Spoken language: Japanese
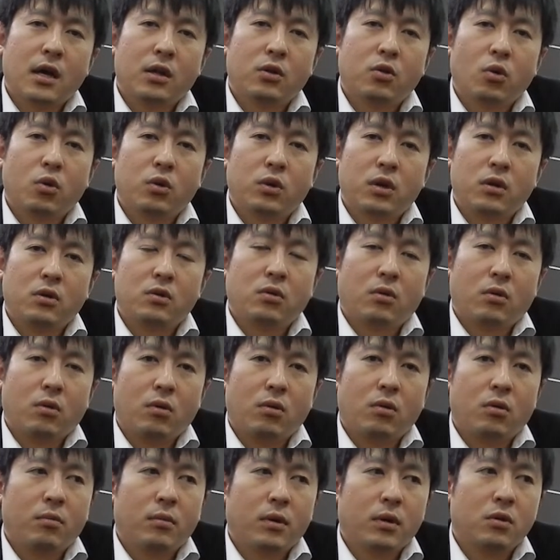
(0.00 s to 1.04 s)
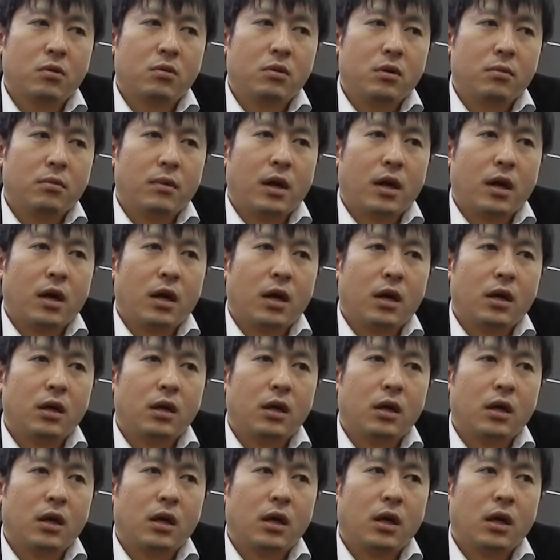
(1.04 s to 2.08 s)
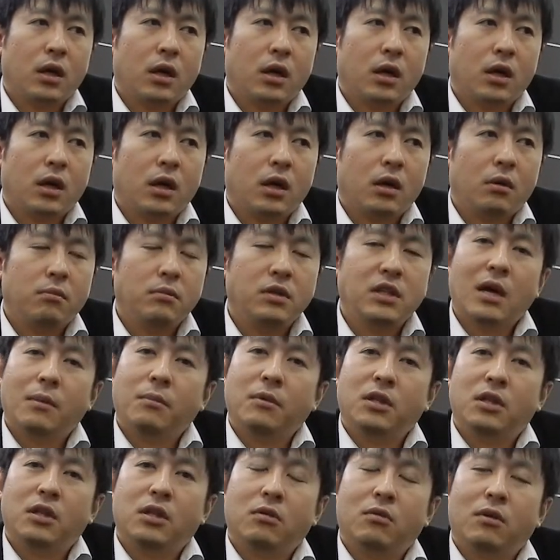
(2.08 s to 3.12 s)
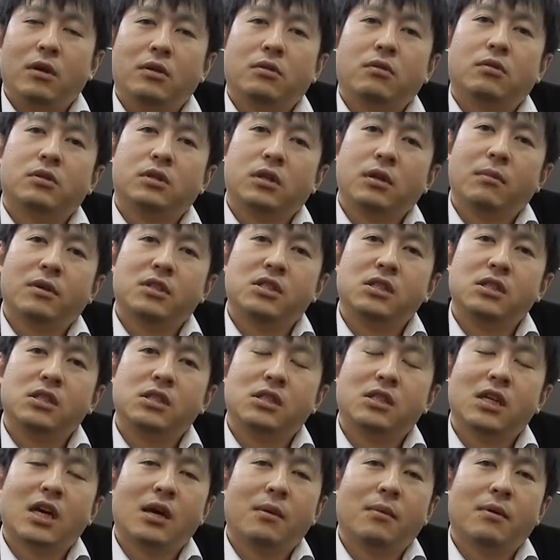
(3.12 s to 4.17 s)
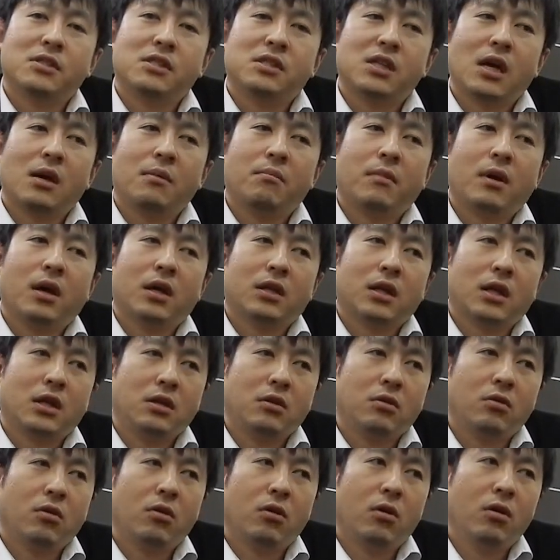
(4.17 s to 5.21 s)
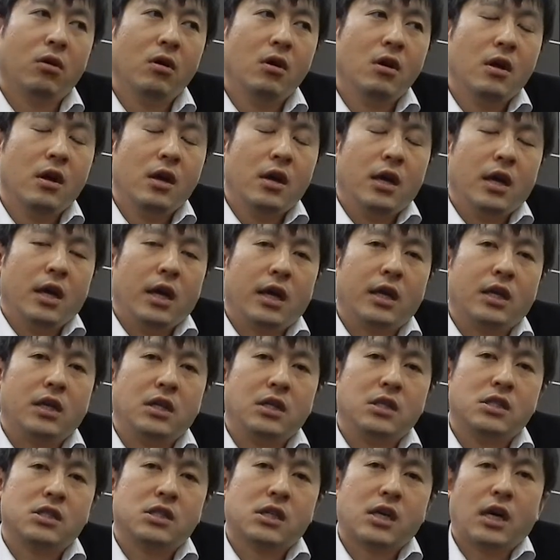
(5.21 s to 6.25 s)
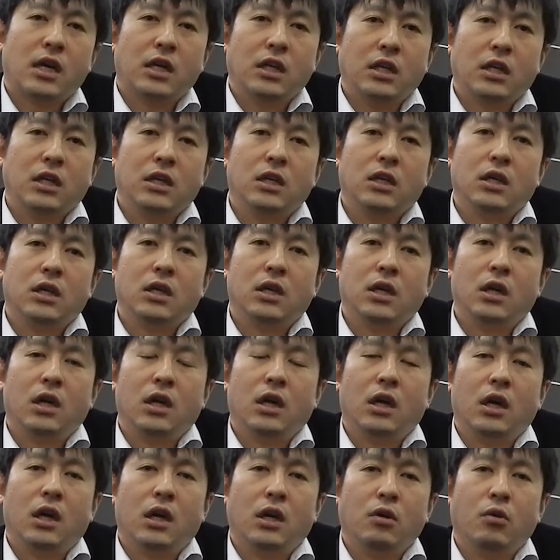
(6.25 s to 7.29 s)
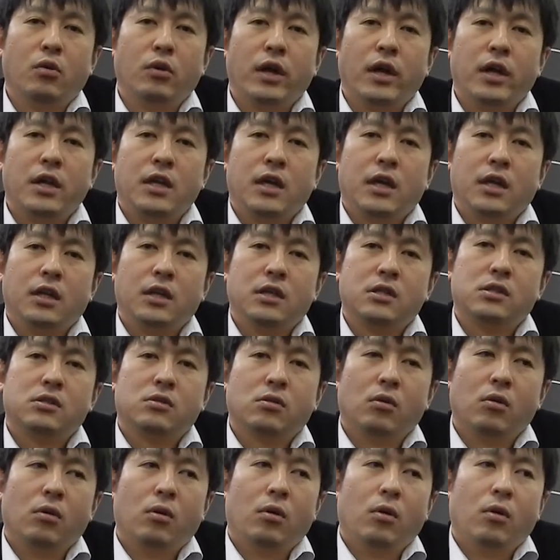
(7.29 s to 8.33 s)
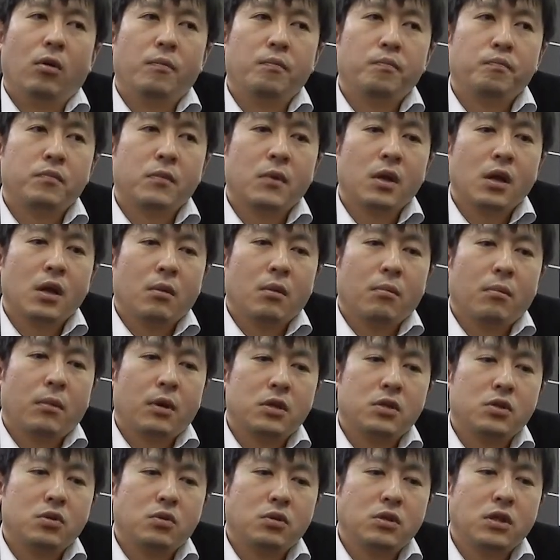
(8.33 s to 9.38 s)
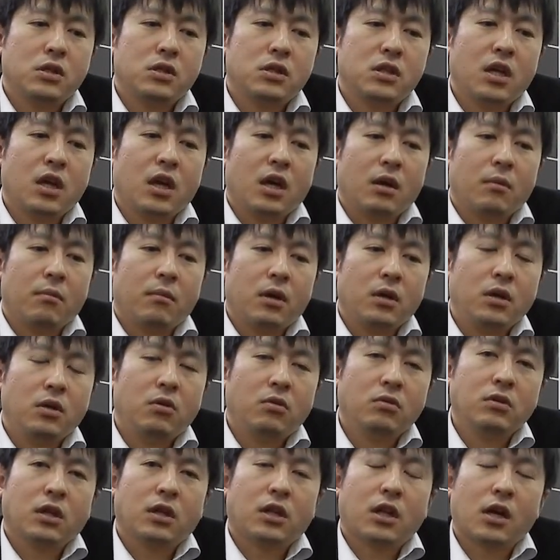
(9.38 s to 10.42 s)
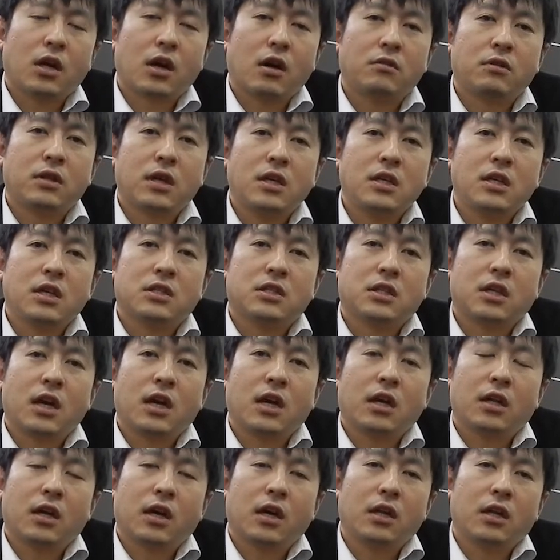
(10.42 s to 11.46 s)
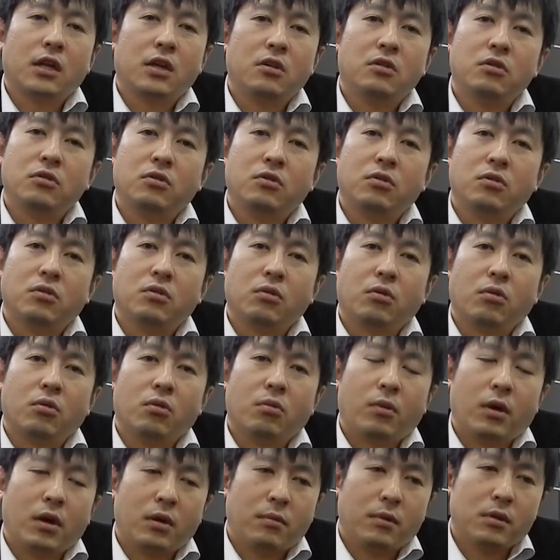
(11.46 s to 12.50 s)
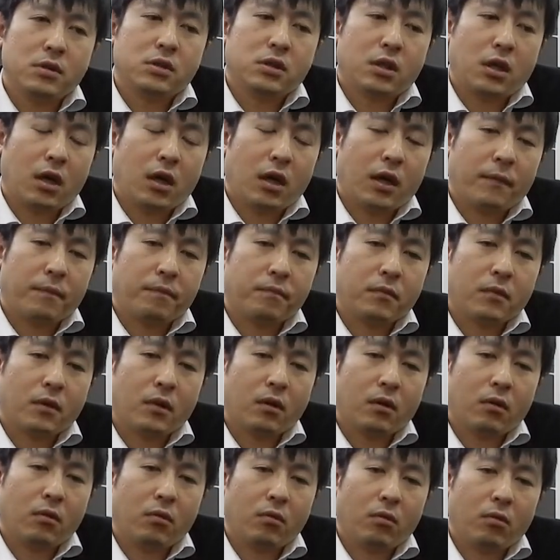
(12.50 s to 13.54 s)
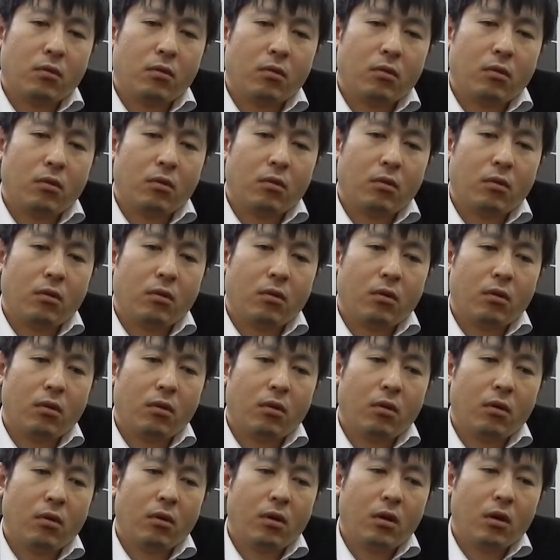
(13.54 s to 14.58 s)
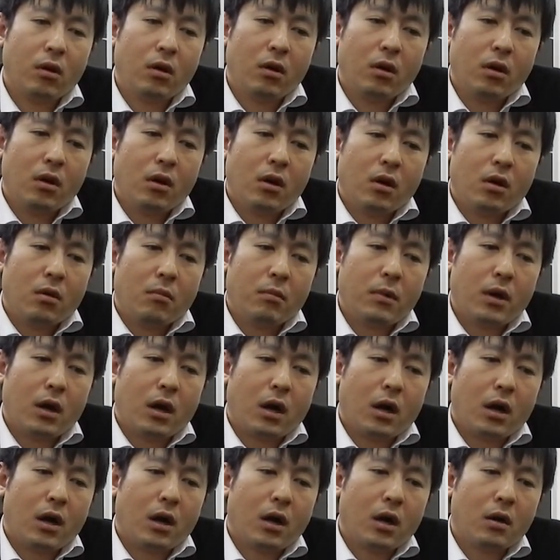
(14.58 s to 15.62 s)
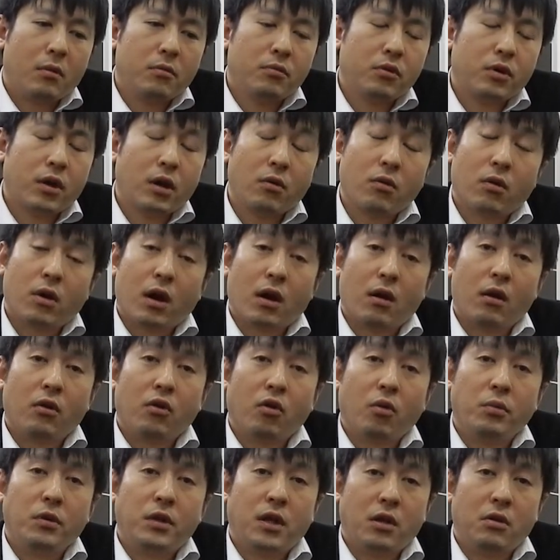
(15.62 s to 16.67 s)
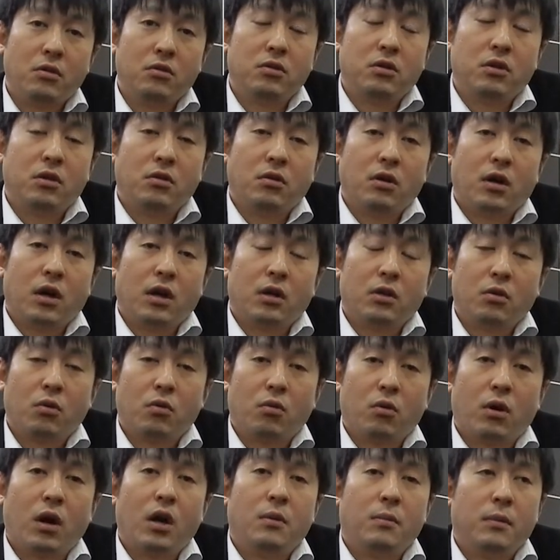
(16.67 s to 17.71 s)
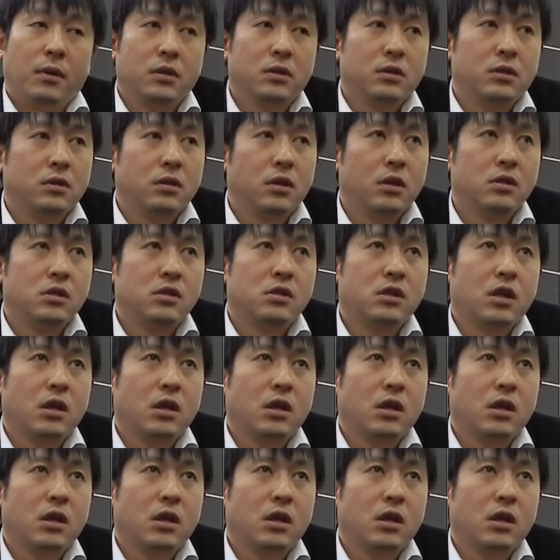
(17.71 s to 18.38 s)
が通ってるところ、まあ、特に、まあ、あ南って言われるところですね、まあ、震災橋南波あたりの駅に近い、えー、ようなエリアですと、まあ、非常にですね、まあ、いろんな多角的な使い方ができるというところもありまして、あのー、まあ物件の価格が伸びているというようなところがありますで実